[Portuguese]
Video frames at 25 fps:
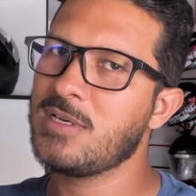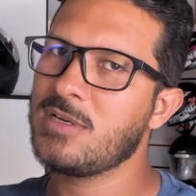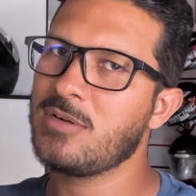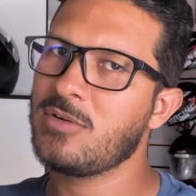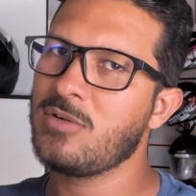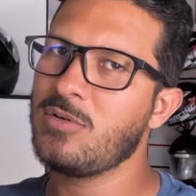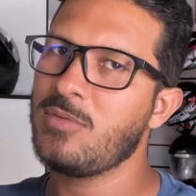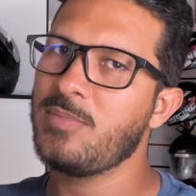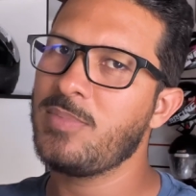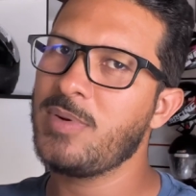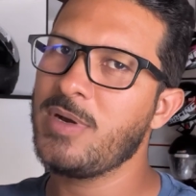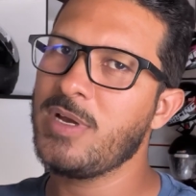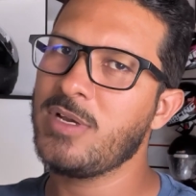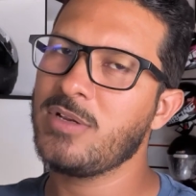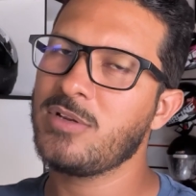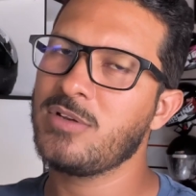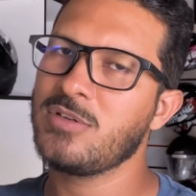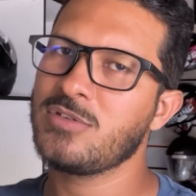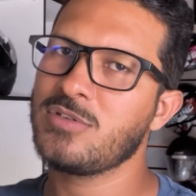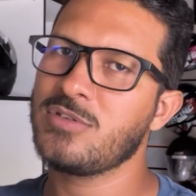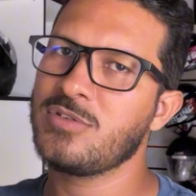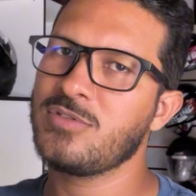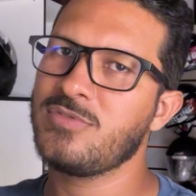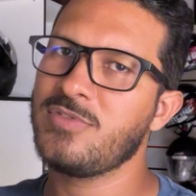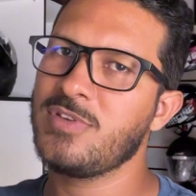Acompanha
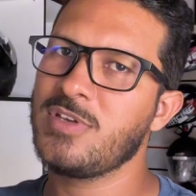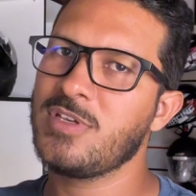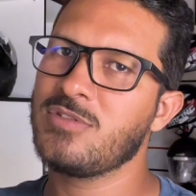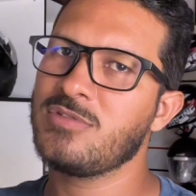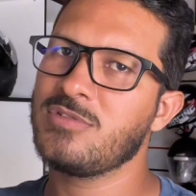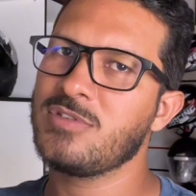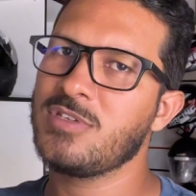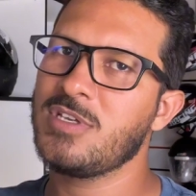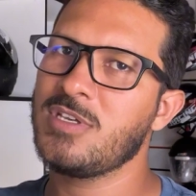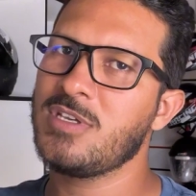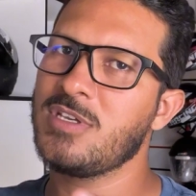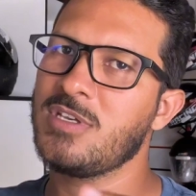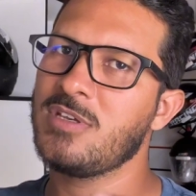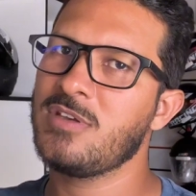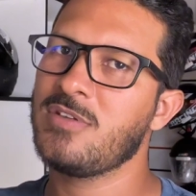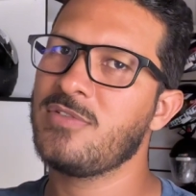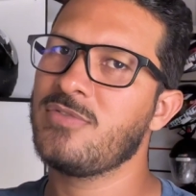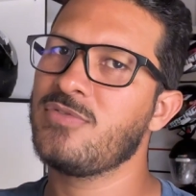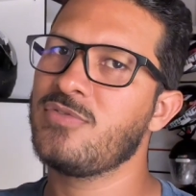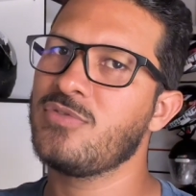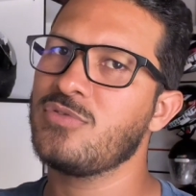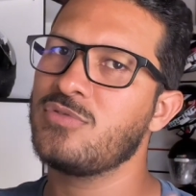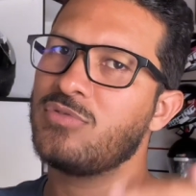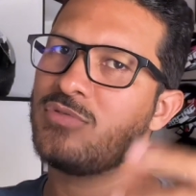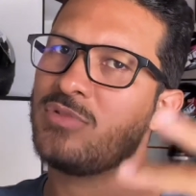nossos vídeos aí.
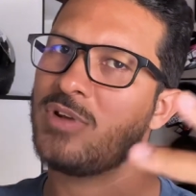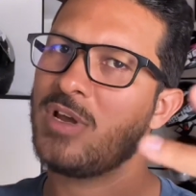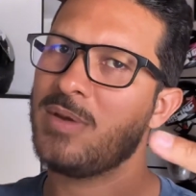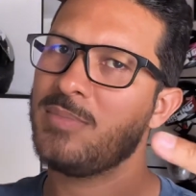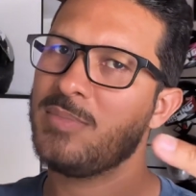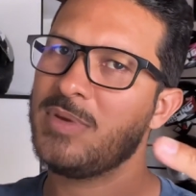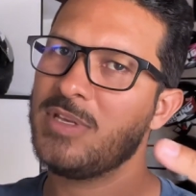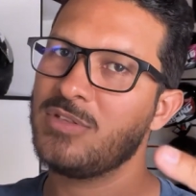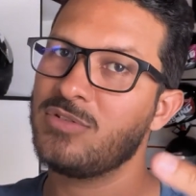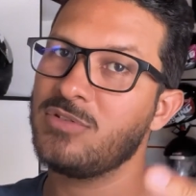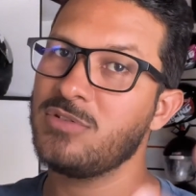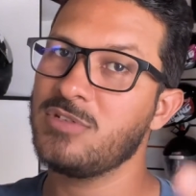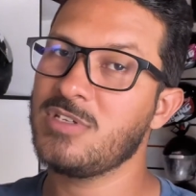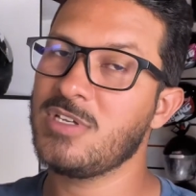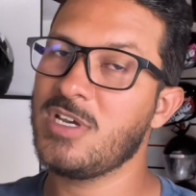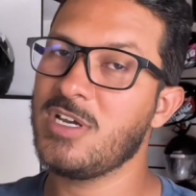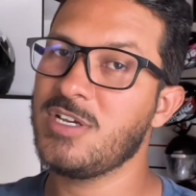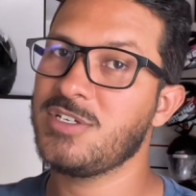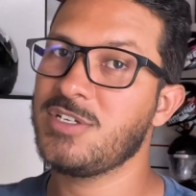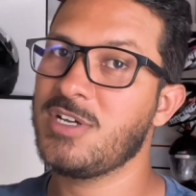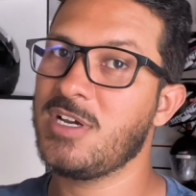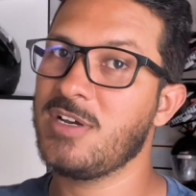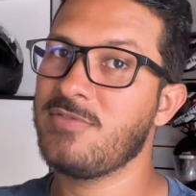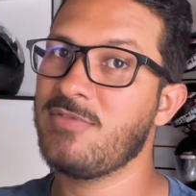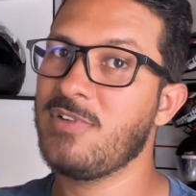Futuramente, se você
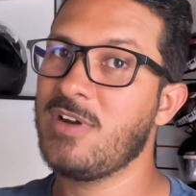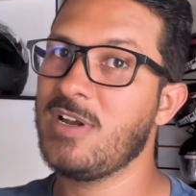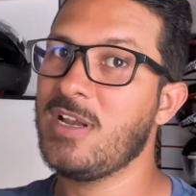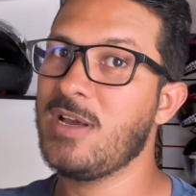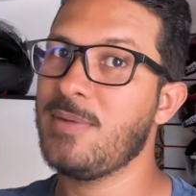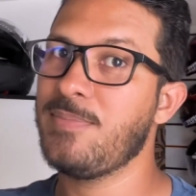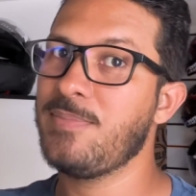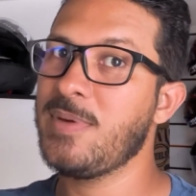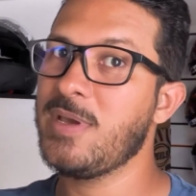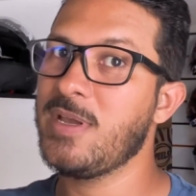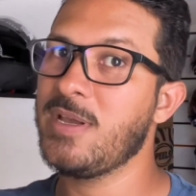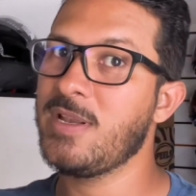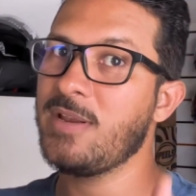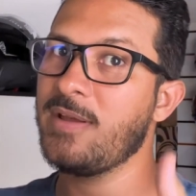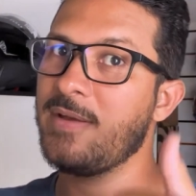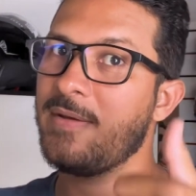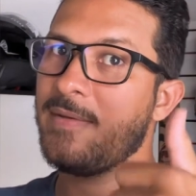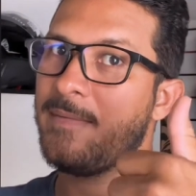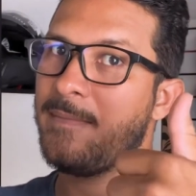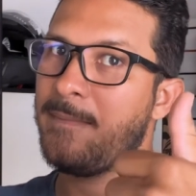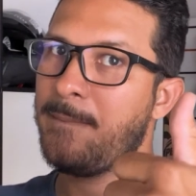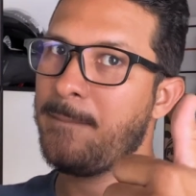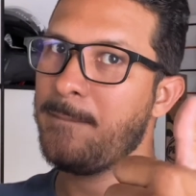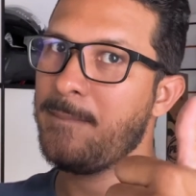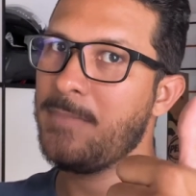achar que vale a pena,
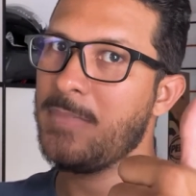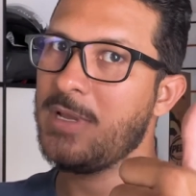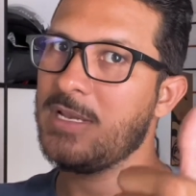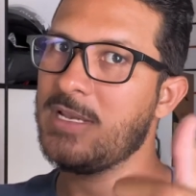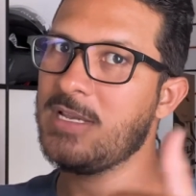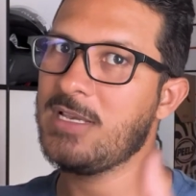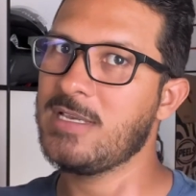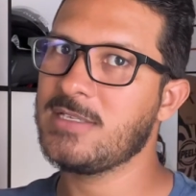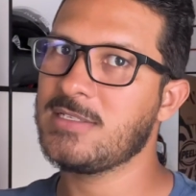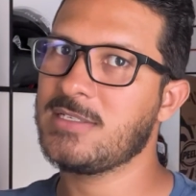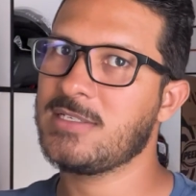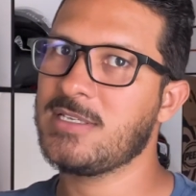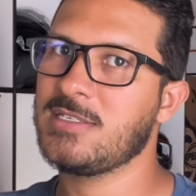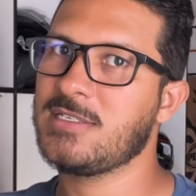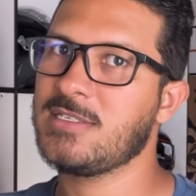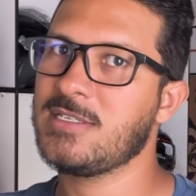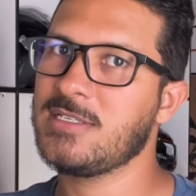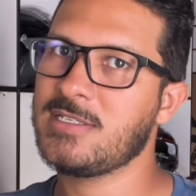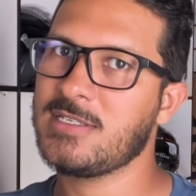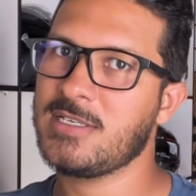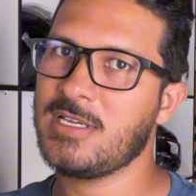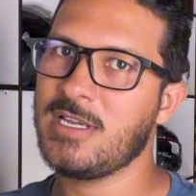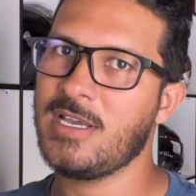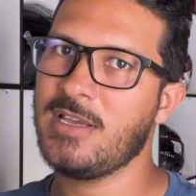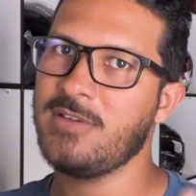beleza? Você se
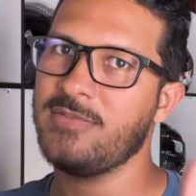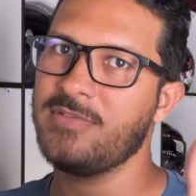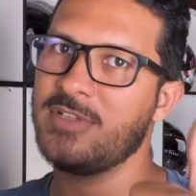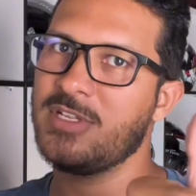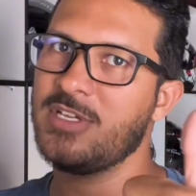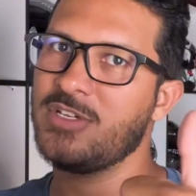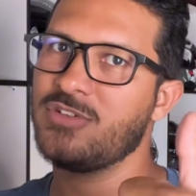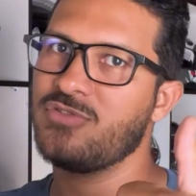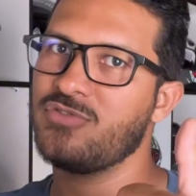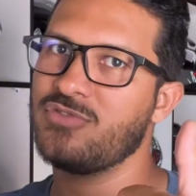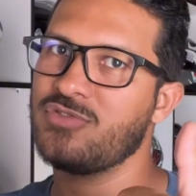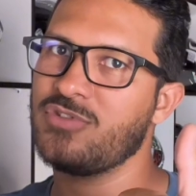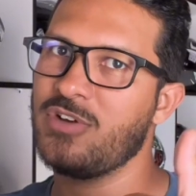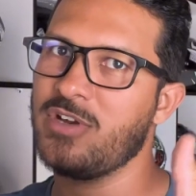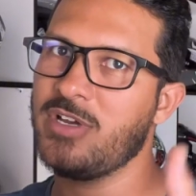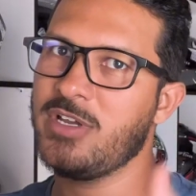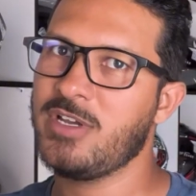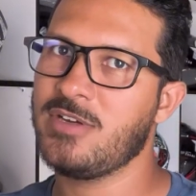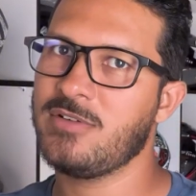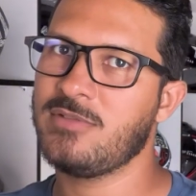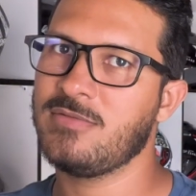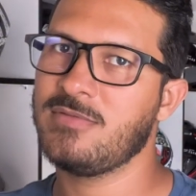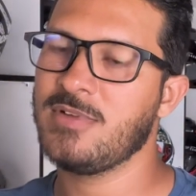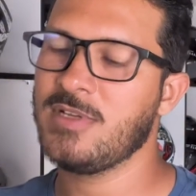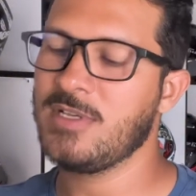inscreve e deixa o
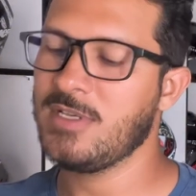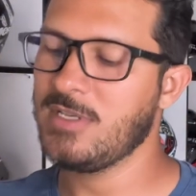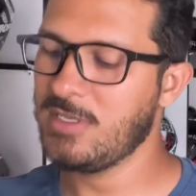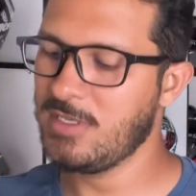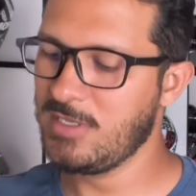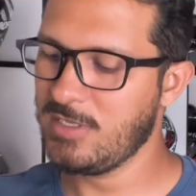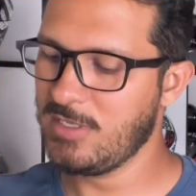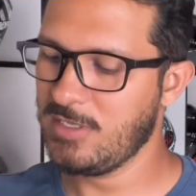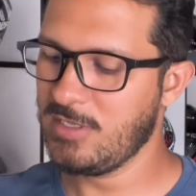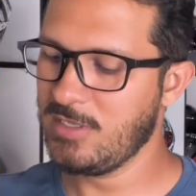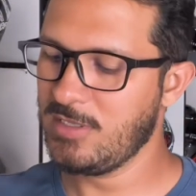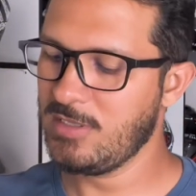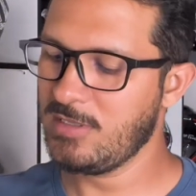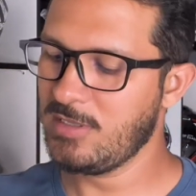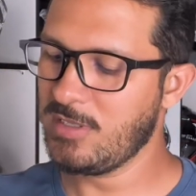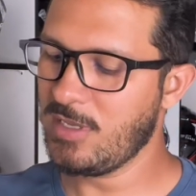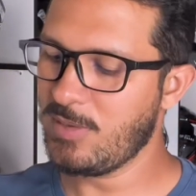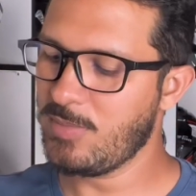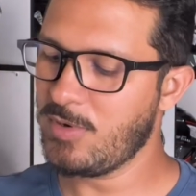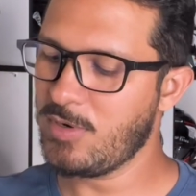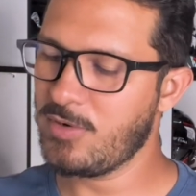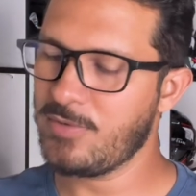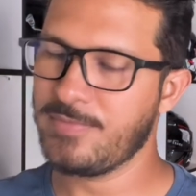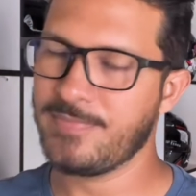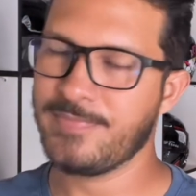joinha, tá
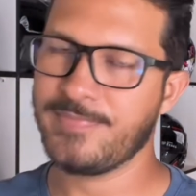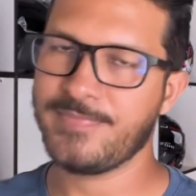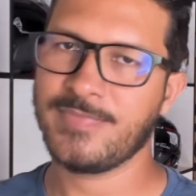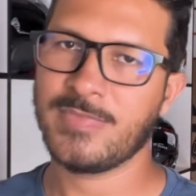bom?